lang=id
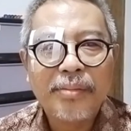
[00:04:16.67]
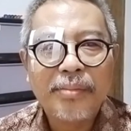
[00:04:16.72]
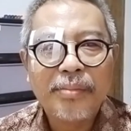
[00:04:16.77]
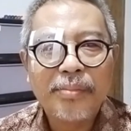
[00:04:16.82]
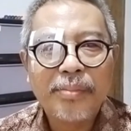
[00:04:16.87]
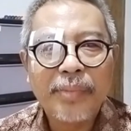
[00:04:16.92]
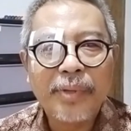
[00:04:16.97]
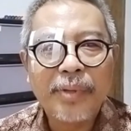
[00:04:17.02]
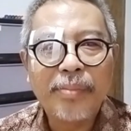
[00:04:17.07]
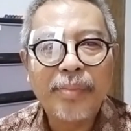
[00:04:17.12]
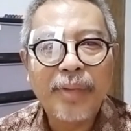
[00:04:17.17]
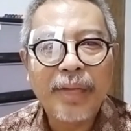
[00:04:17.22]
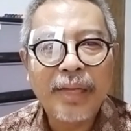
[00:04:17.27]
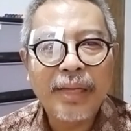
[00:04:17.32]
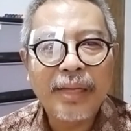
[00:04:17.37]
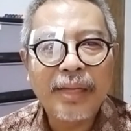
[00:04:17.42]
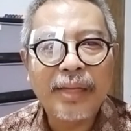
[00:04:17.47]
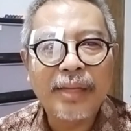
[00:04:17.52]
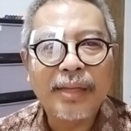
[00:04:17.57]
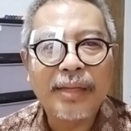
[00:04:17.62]

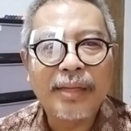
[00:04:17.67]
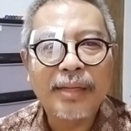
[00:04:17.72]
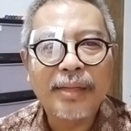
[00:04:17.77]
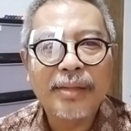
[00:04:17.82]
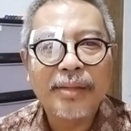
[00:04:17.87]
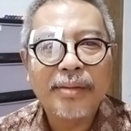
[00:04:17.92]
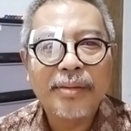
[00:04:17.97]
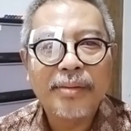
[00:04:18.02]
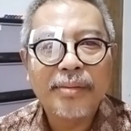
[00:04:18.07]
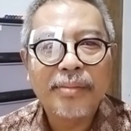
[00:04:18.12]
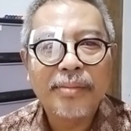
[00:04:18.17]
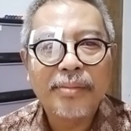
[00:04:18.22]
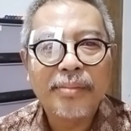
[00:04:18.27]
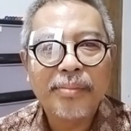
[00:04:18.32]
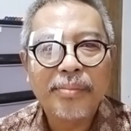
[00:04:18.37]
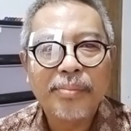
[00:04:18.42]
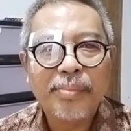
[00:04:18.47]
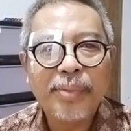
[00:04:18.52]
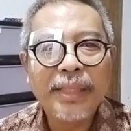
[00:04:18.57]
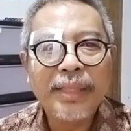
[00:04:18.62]
memang
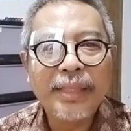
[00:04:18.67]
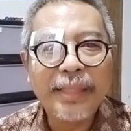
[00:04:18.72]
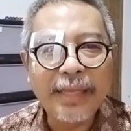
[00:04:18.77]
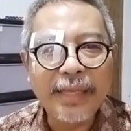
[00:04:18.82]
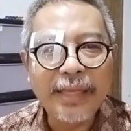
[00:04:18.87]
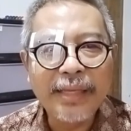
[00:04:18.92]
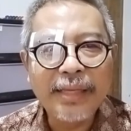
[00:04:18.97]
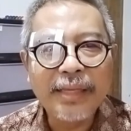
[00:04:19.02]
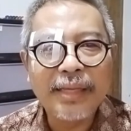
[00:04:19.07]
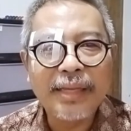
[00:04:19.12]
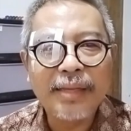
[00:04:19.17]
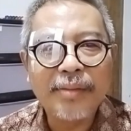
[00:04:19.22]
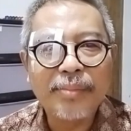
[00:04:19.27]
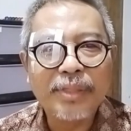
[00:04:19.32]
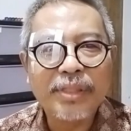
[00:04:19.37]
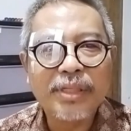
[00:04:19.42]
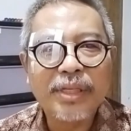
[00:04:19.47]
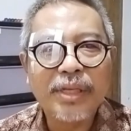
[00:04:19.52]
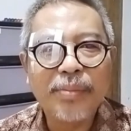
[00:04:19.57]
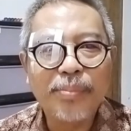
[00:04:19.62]
penting ya
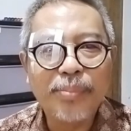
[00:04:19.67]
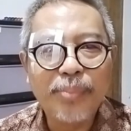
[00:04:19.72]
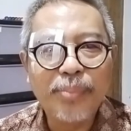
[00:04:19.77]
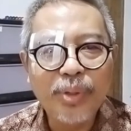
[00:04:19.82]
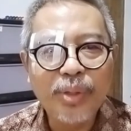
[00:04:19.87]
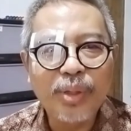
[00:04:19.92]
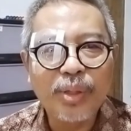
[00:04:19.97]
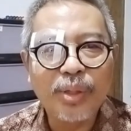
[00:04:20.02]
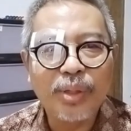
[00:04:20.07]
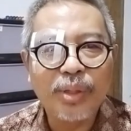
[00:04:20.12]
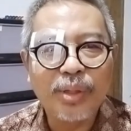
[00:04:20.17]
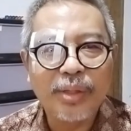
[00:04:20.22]
meskipun